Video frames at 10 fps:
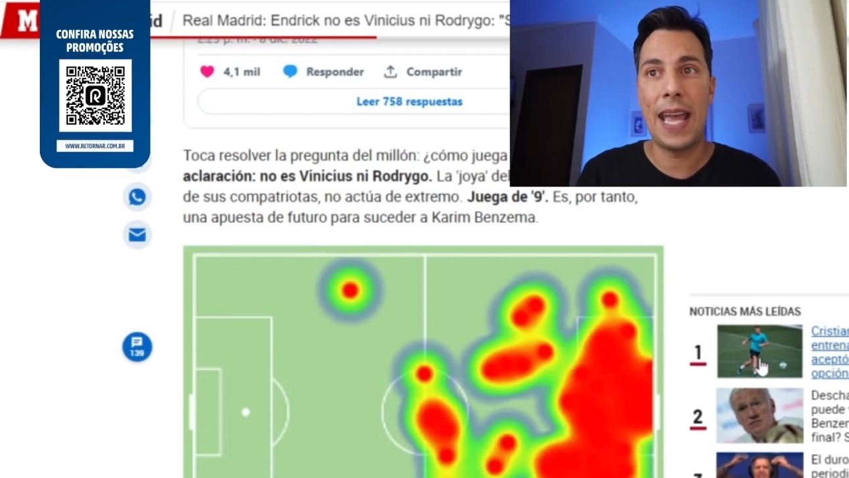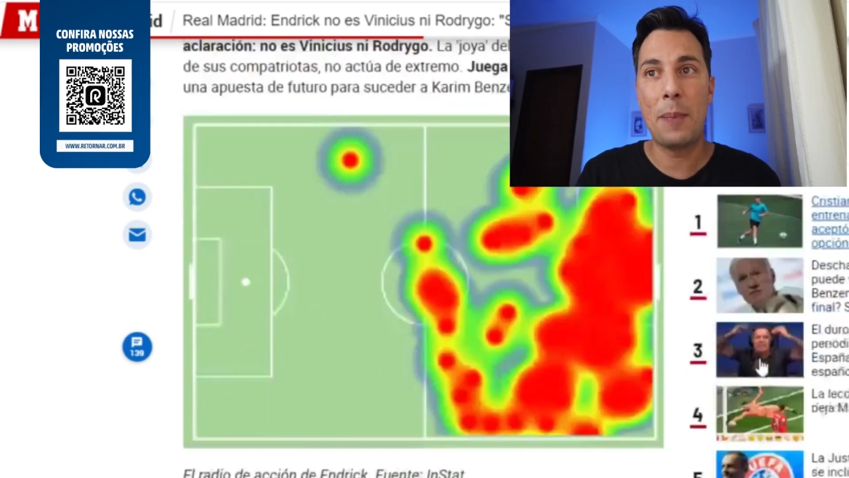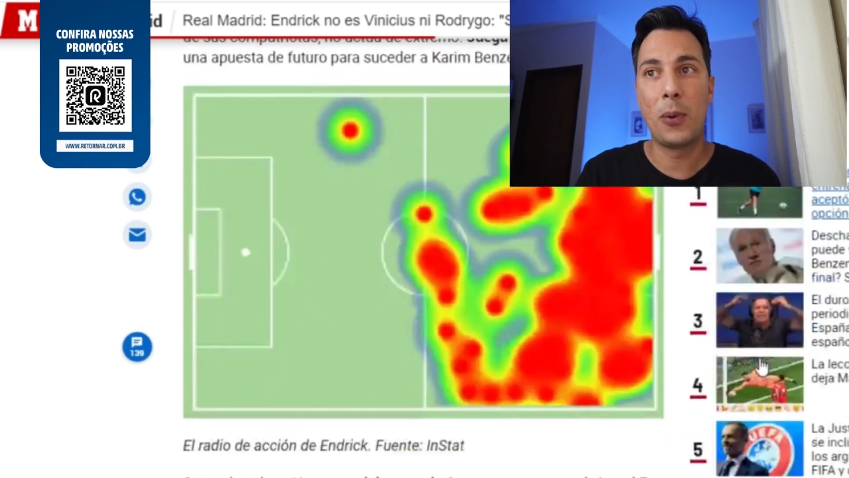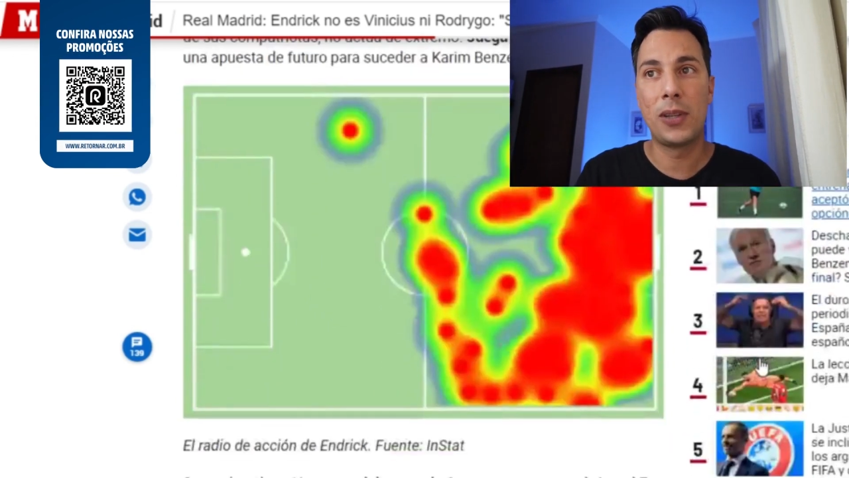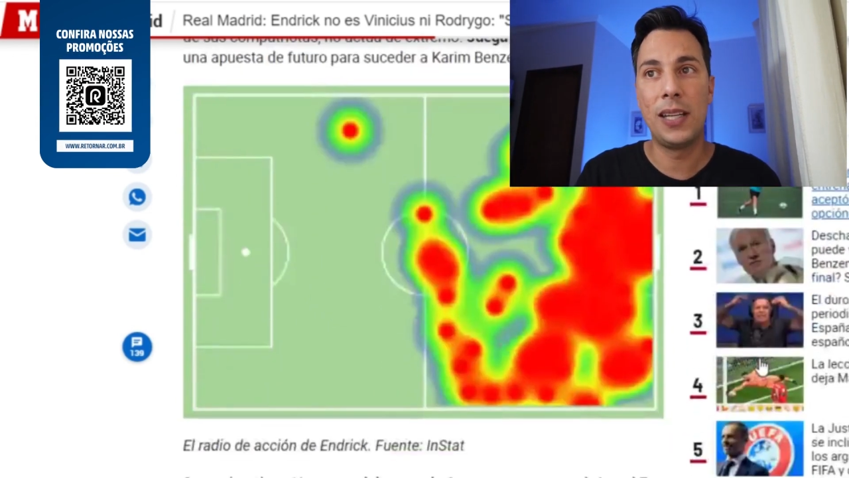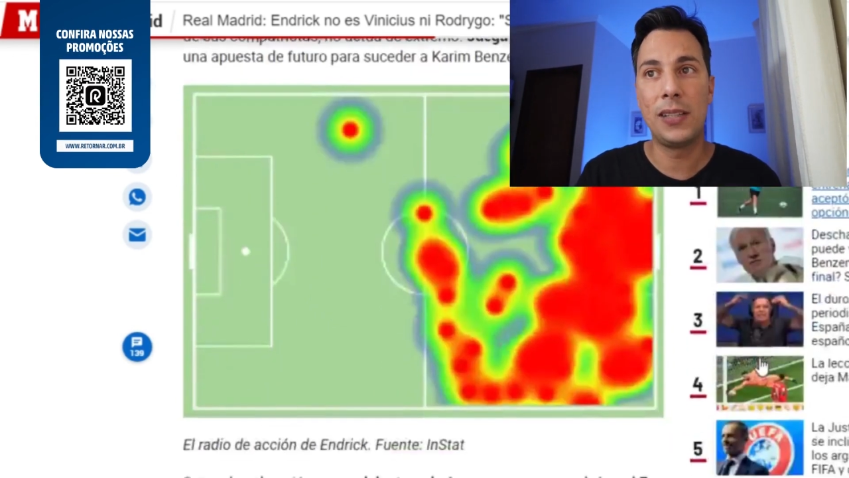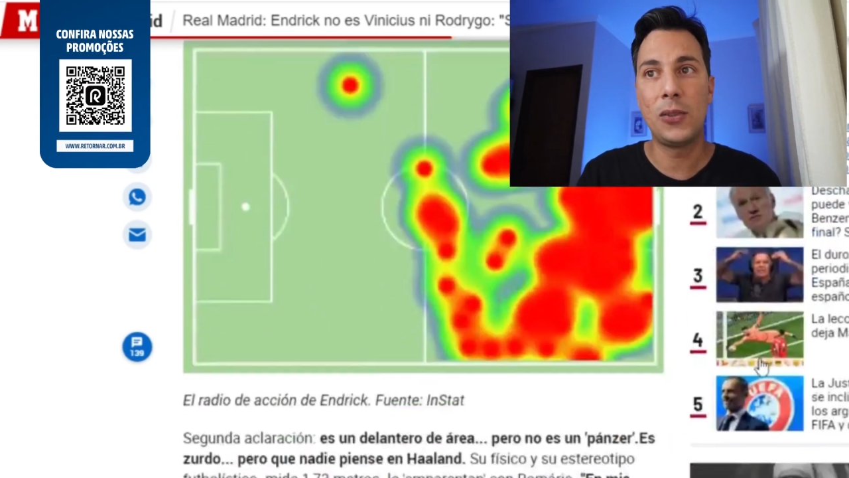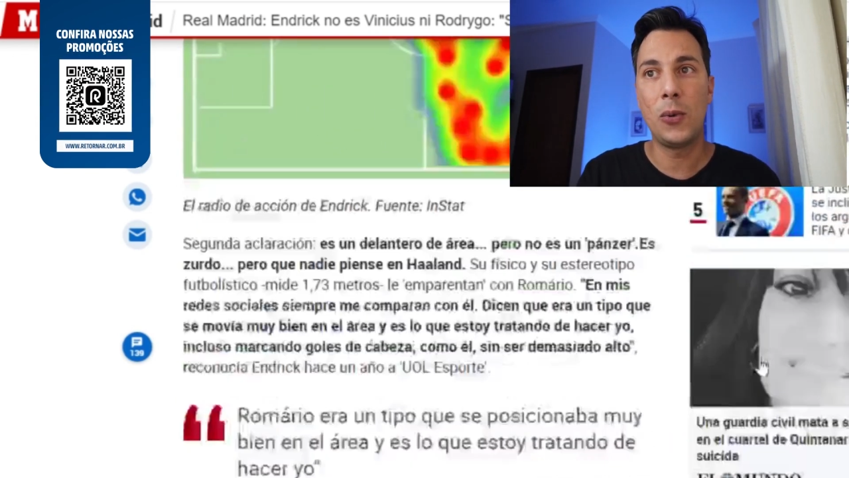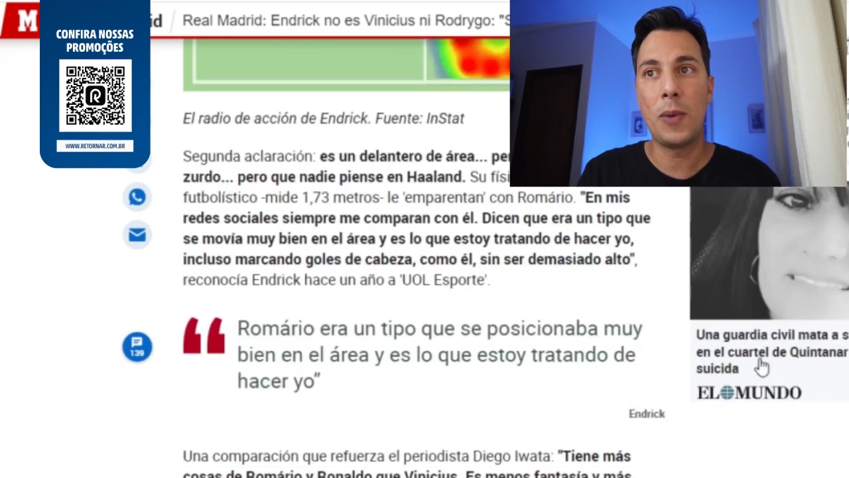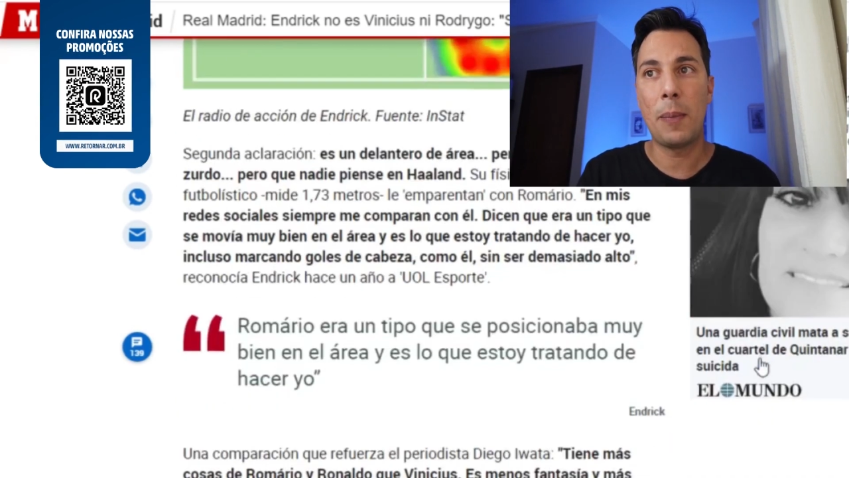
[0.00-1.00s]
é
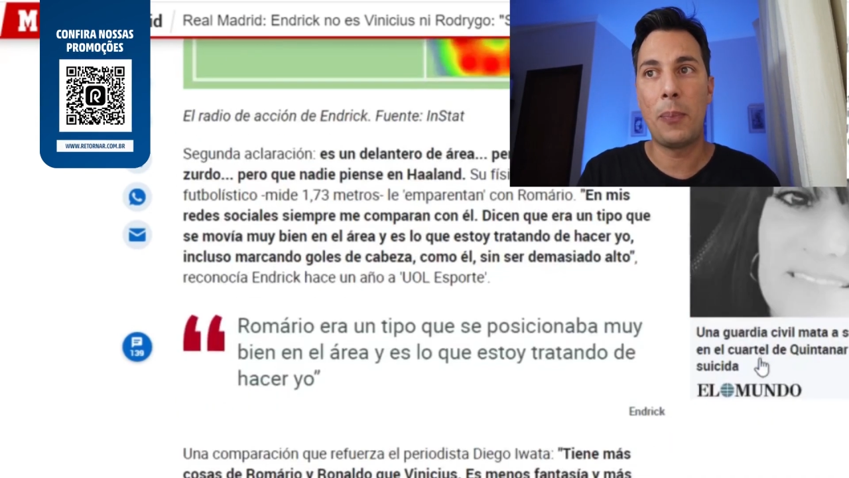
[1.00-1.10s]
portanto uma